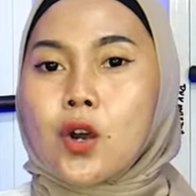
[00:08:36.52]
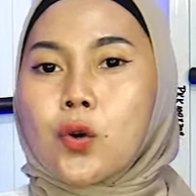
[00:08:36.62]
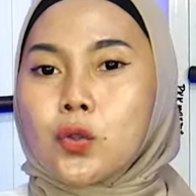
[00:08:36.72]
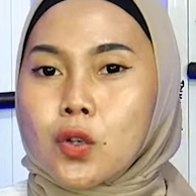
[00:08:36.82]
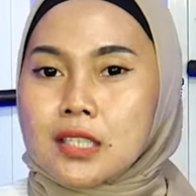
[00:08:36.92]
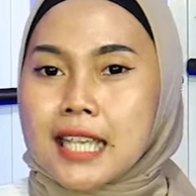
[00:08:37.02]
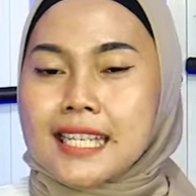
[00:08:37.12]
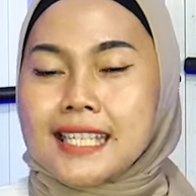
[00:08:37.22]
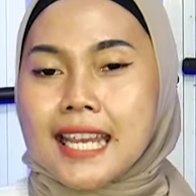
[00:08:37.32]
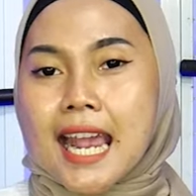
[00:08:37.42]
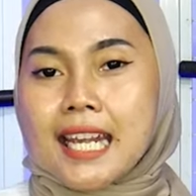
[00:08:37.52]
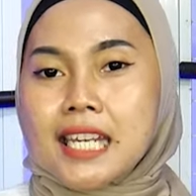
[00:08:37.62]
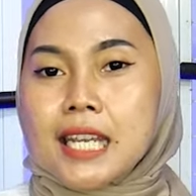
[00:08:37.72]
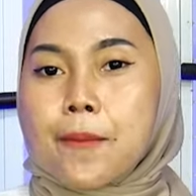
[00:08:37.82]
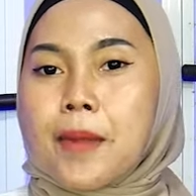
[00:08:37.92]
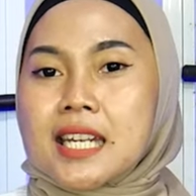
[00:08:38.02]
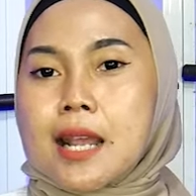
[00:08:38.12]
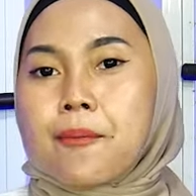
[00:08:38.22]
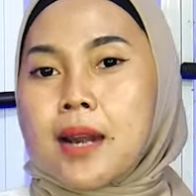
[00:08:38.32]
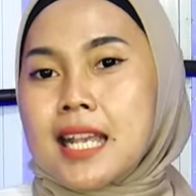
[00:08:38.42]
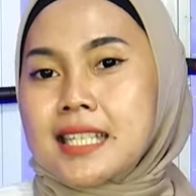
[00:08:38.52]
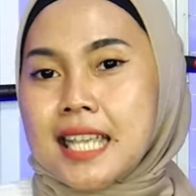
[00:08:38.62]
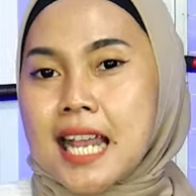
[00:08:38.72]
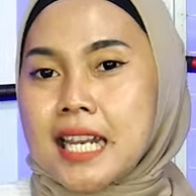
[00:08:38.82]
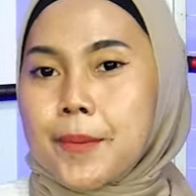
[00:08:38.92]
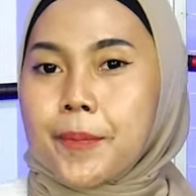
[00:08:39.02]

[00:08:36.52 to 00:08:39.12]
untuk size-nya ada di 416 kali